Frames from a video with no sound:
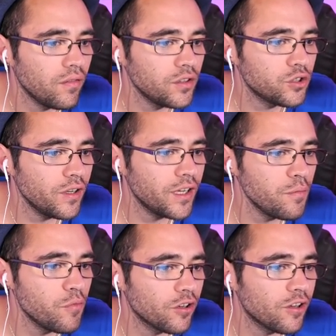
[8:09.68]
Je crois qu'elle
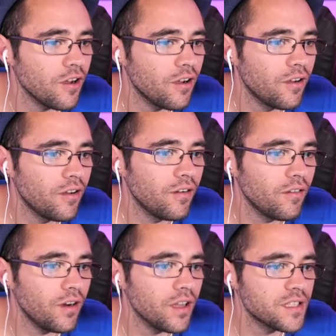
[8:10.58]
est morte, là.
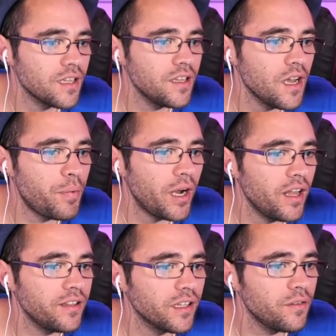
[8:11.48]
Voilà, ça y est, elle part
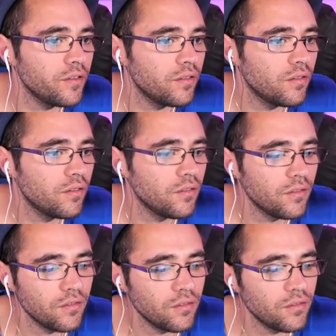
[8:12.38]
la dérive.
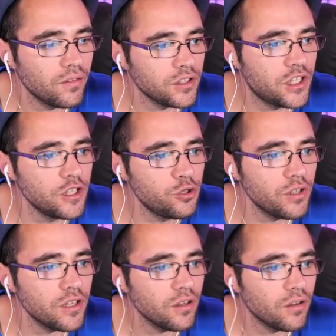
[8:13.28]
Je l'ai
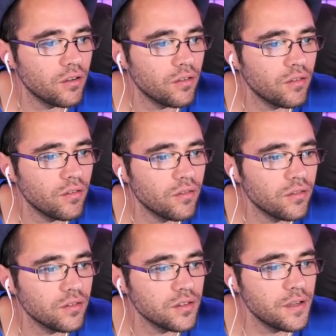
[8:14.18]
shooté.
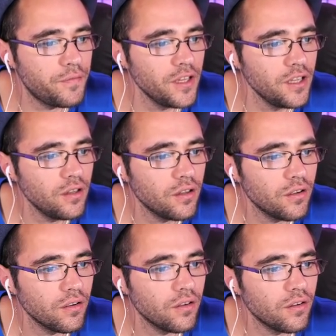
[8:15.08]
C'est fini.
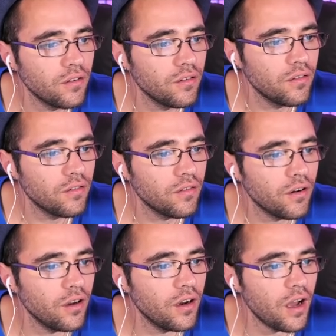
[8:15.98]

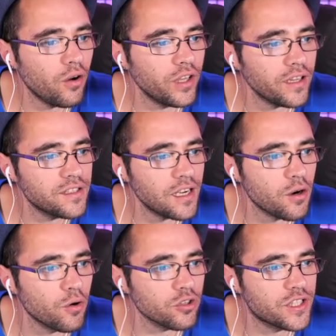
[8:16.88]
Oh là là, regardez ça,
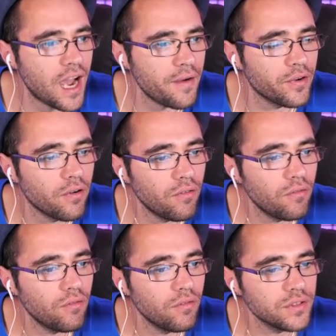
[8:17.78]
comment qu'on se gave
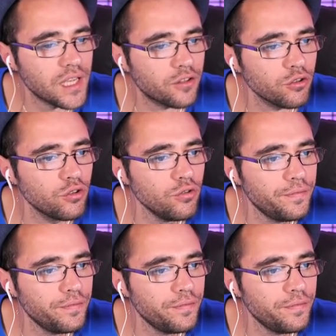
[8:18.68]
C'est un truc de